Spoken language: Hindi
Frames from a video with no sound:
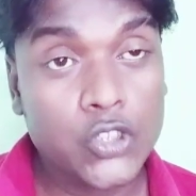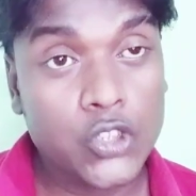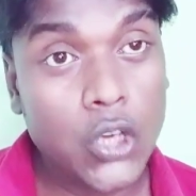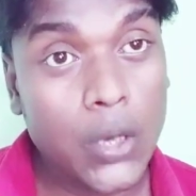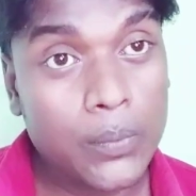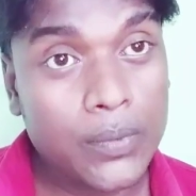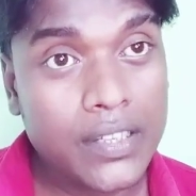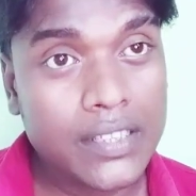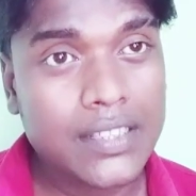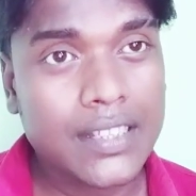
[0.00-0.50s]

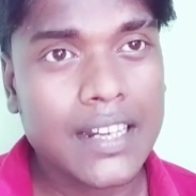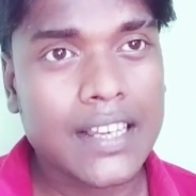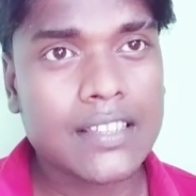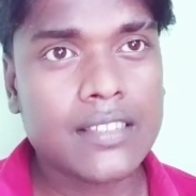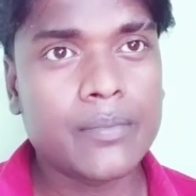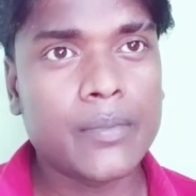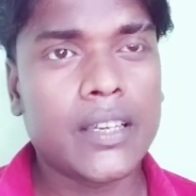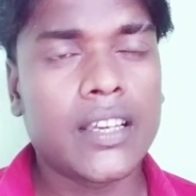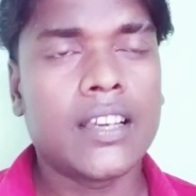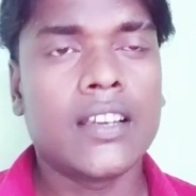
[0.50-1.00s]
जॉब की
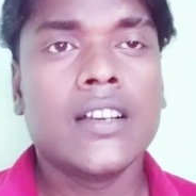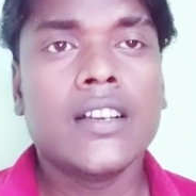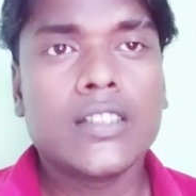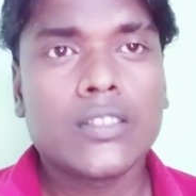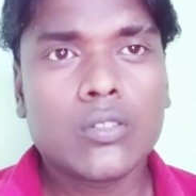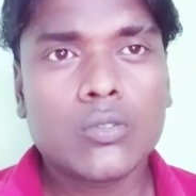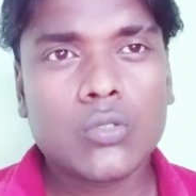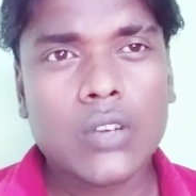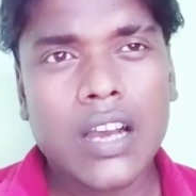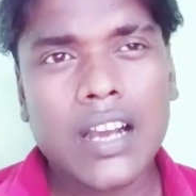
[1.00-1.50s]
तलाश में हैं
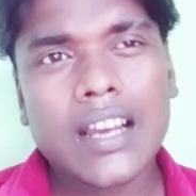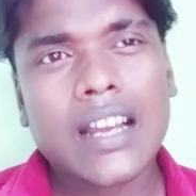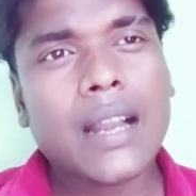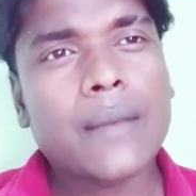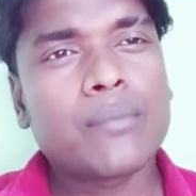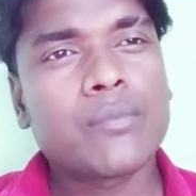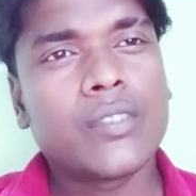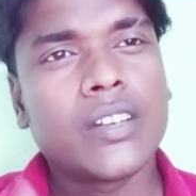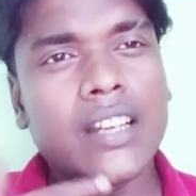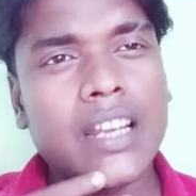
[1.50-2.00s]
तो अगर
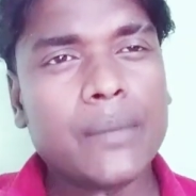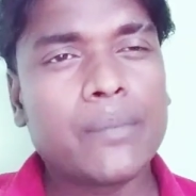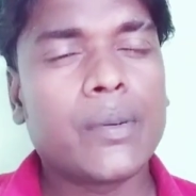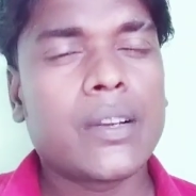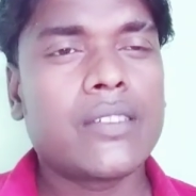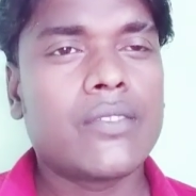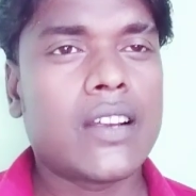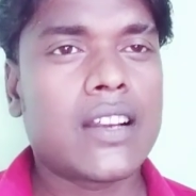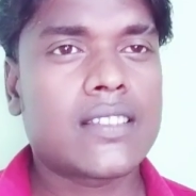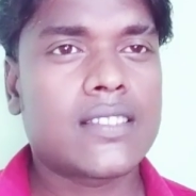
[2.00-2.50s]
आप गरीब
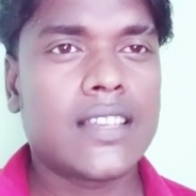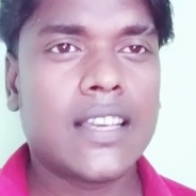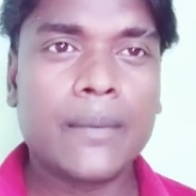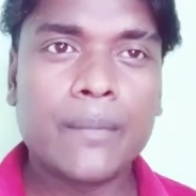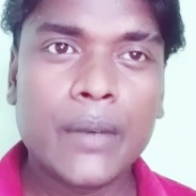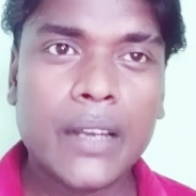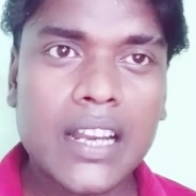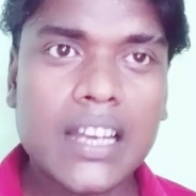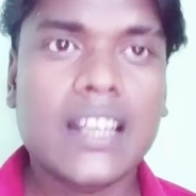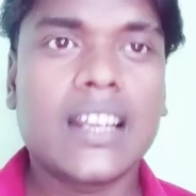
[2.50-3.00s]
परिवार से हैं
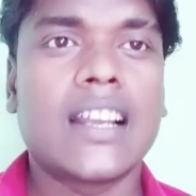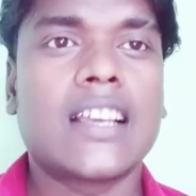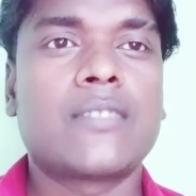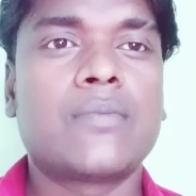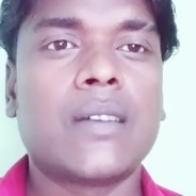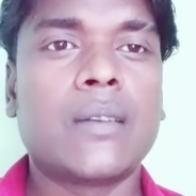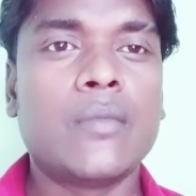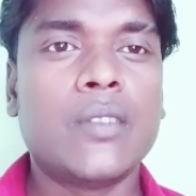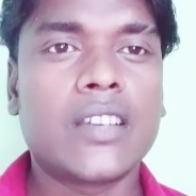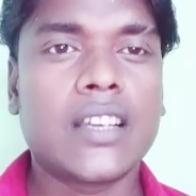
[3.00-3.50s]
मिडिल
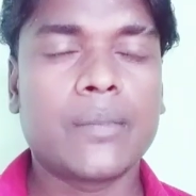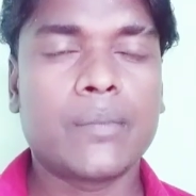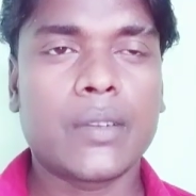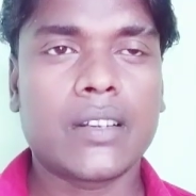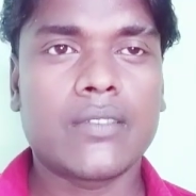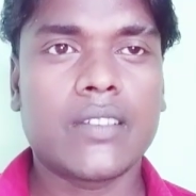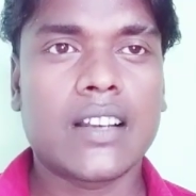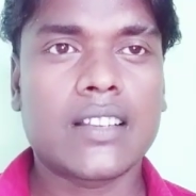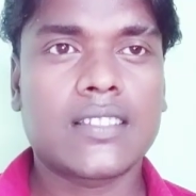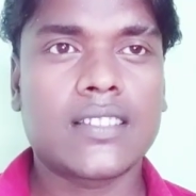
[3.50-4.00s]
क्लास फैमिली के
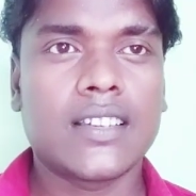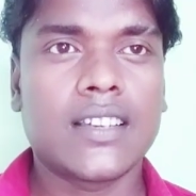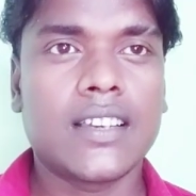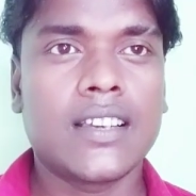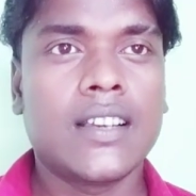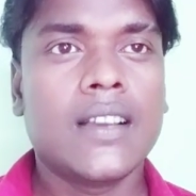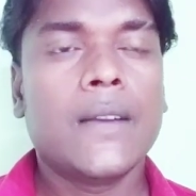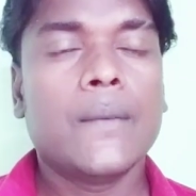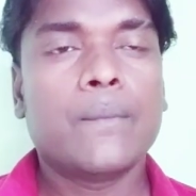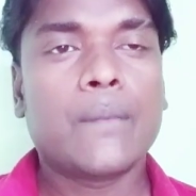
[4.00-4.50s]
परिवार से
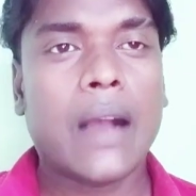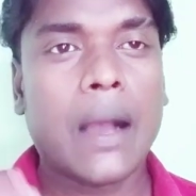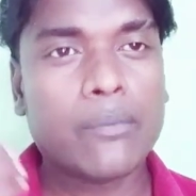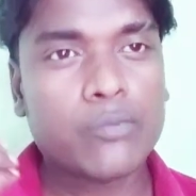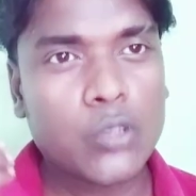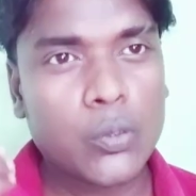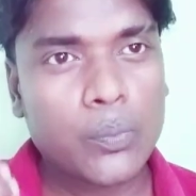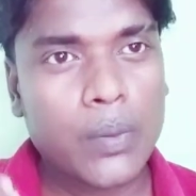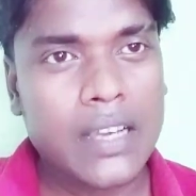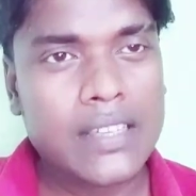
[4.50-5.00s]
हैं
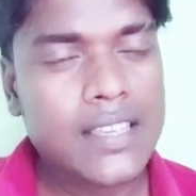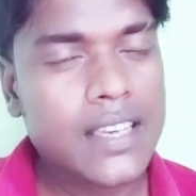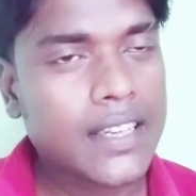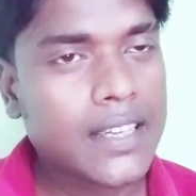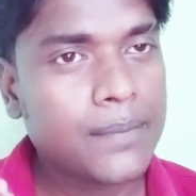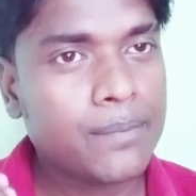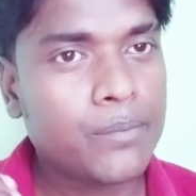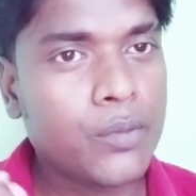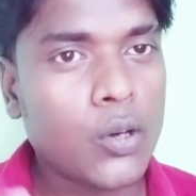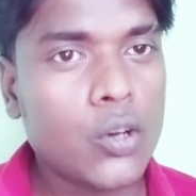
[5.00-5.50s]
आपको पैसा
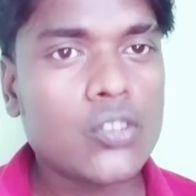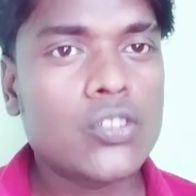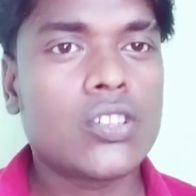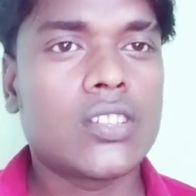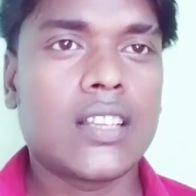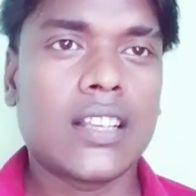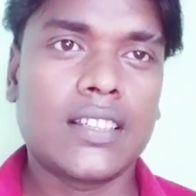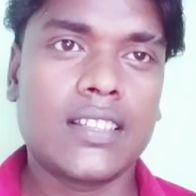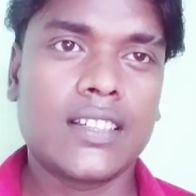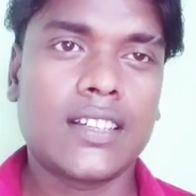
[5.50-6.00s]
की बहुत
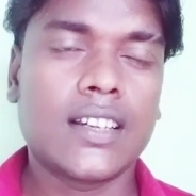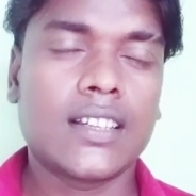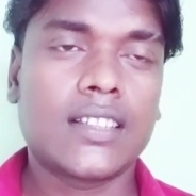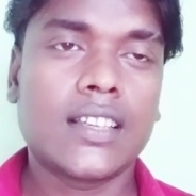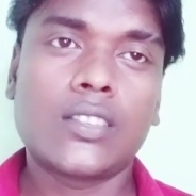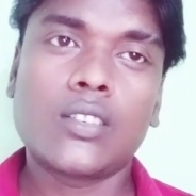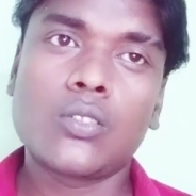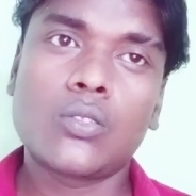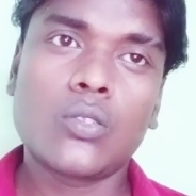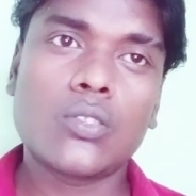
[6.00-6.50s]
ज़्यादा
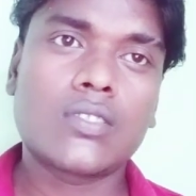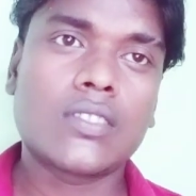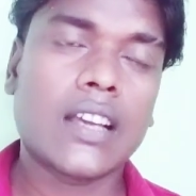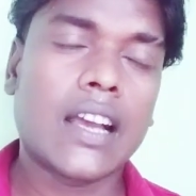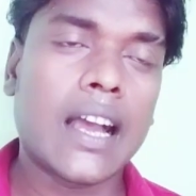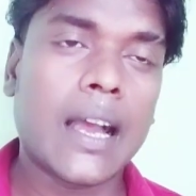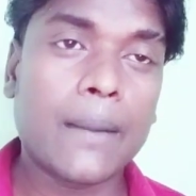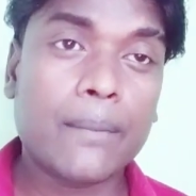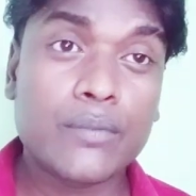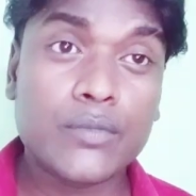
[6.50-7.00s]
दिक्कत है तो
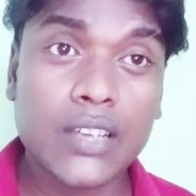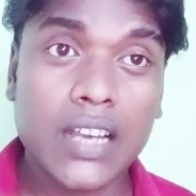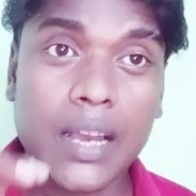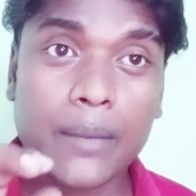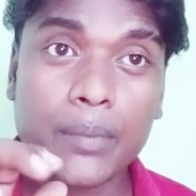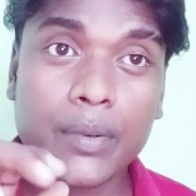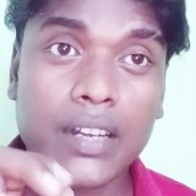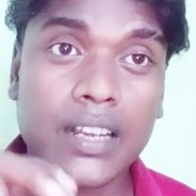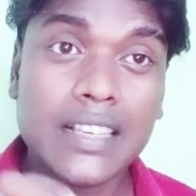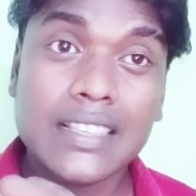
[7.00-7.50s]
दोस्त आप
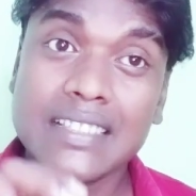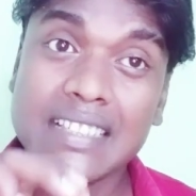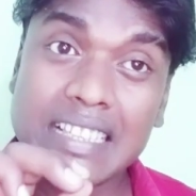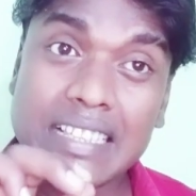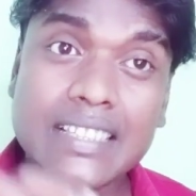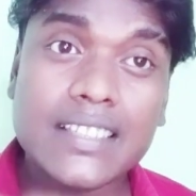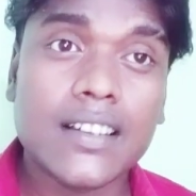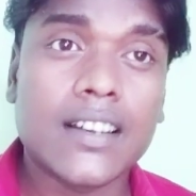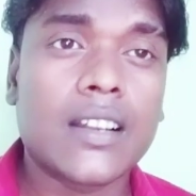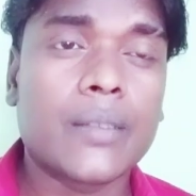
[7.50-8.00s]
जहाँ पर है
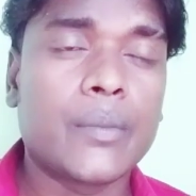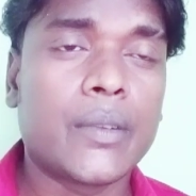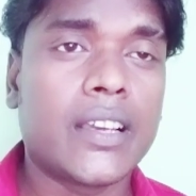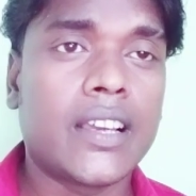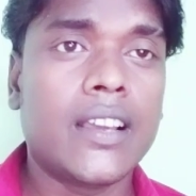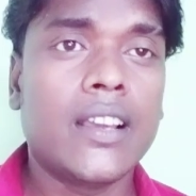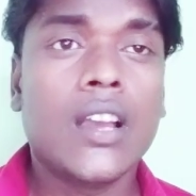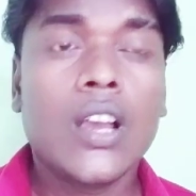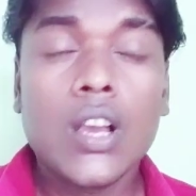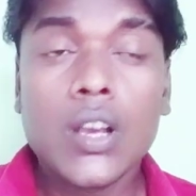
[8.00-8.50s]
जिस शहर में
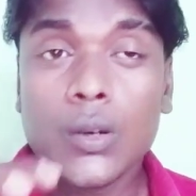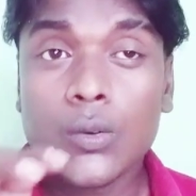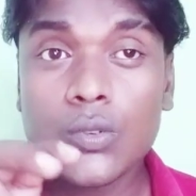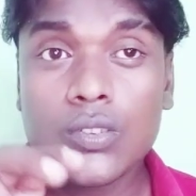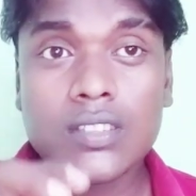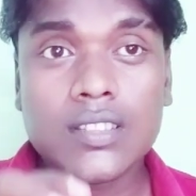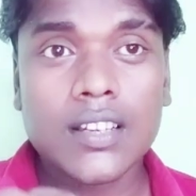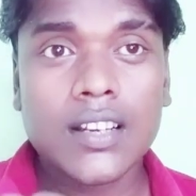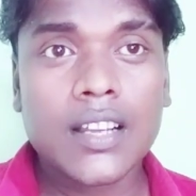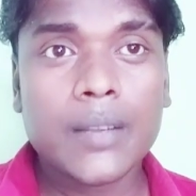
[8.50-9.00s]
हैं
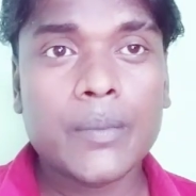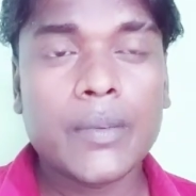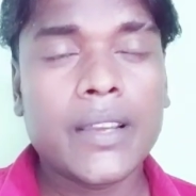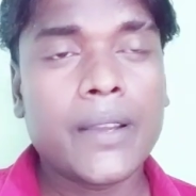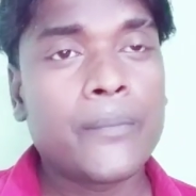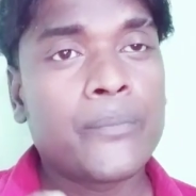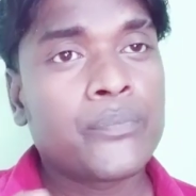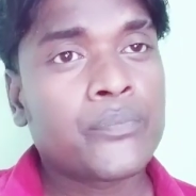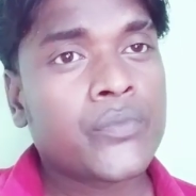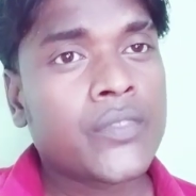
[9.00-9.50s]
उस शहर में